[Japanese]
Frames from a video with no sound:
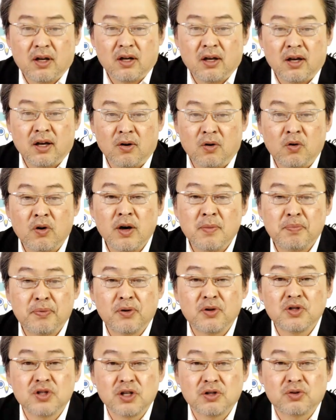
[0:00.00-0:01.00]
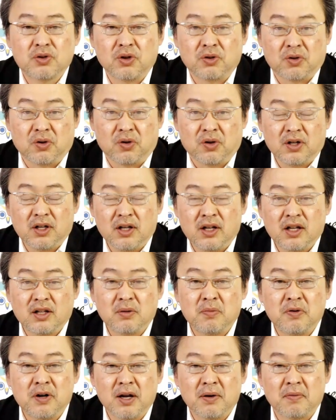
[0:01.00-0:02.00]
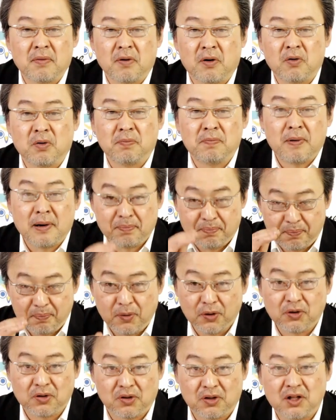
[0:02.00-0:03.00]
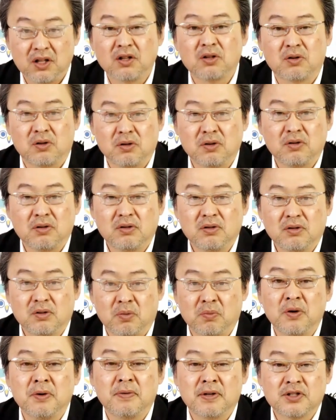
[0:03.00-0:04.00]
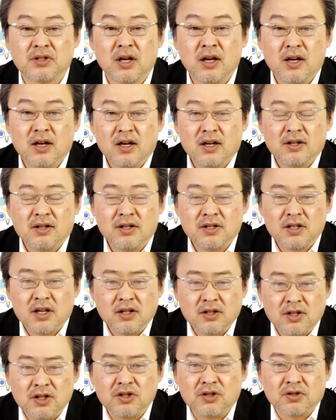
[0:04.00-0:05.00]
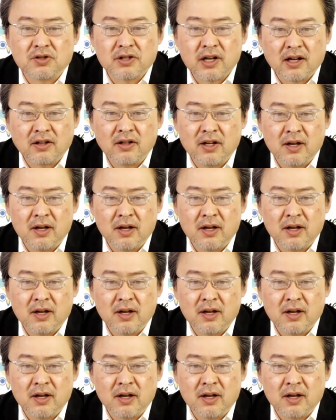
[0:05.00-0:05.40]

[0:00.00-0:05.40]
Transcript: えー、応援プロジェクトと入れてもらえば、こう、パッポッと出てくると思います。2023